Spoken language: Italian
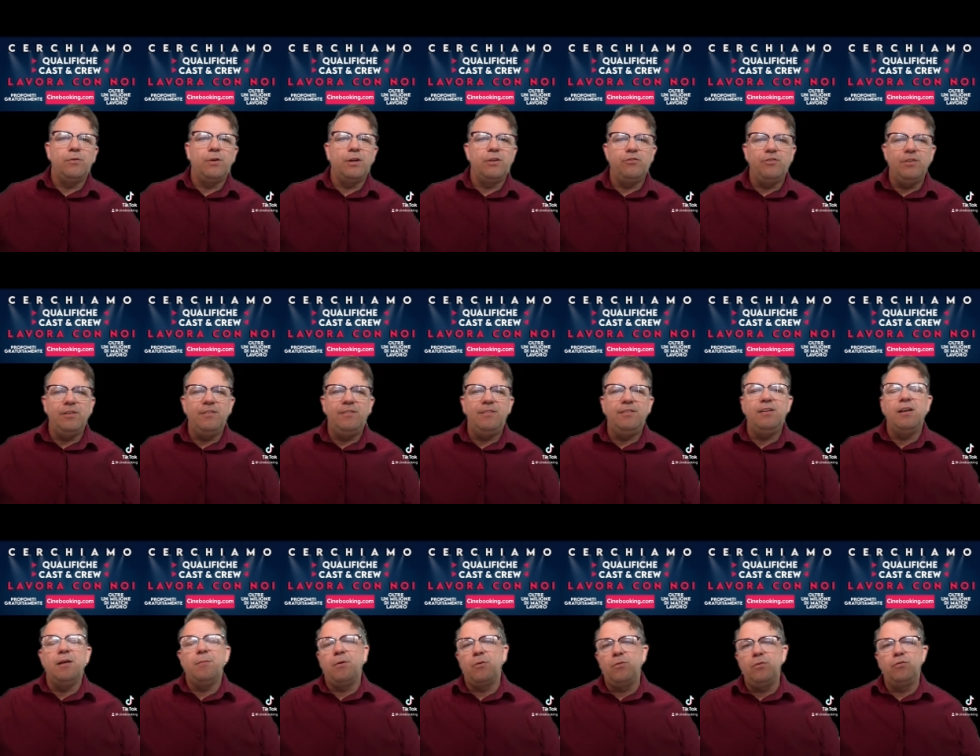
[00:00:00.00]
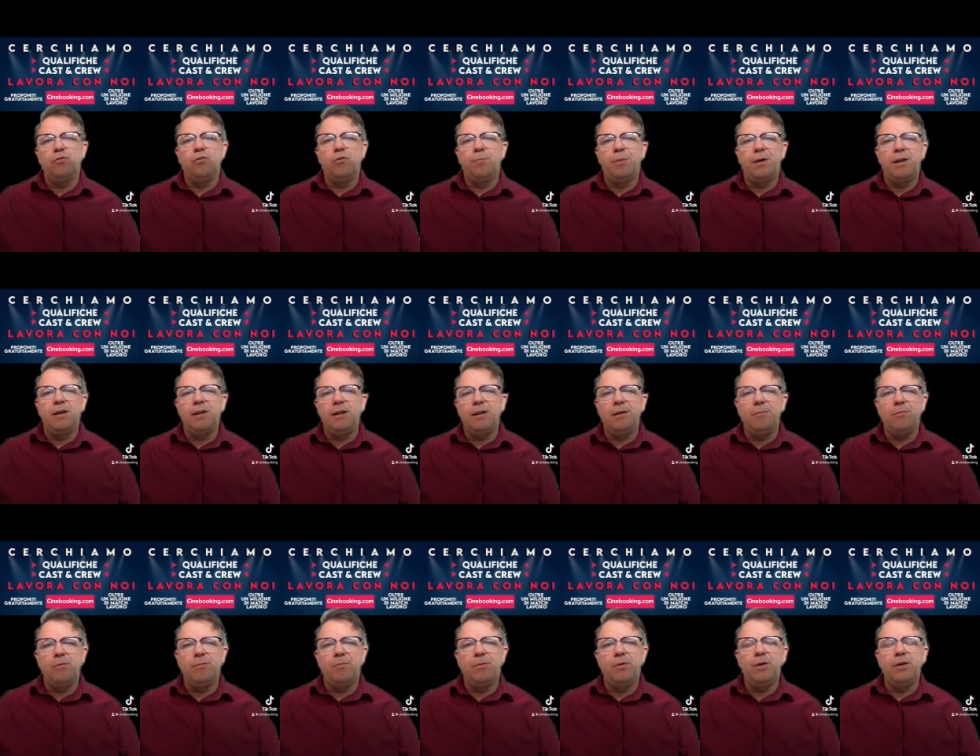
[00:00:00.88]
un'agenzia, ma questo lo
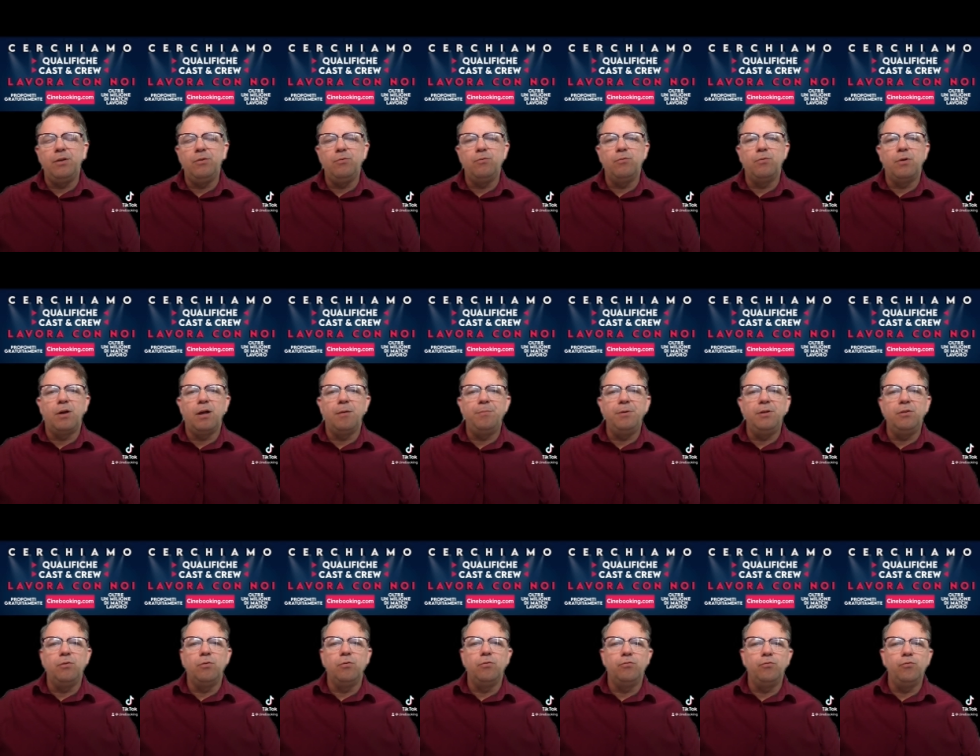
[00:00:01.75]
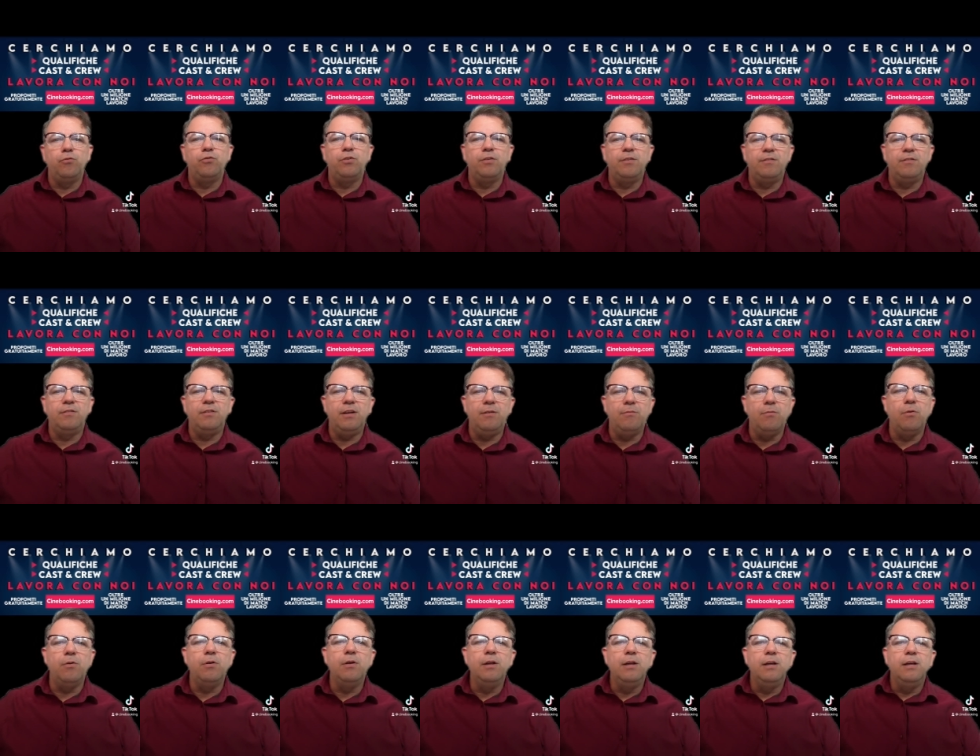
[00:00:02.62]
parleremo poi in un capitolo
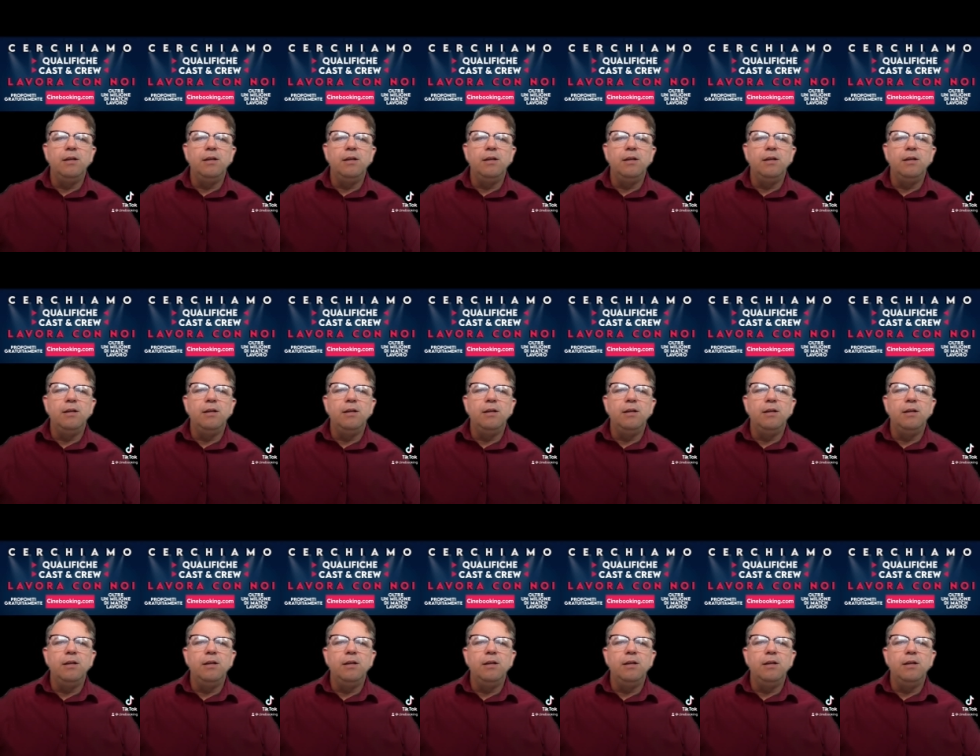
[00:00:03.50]
successivo,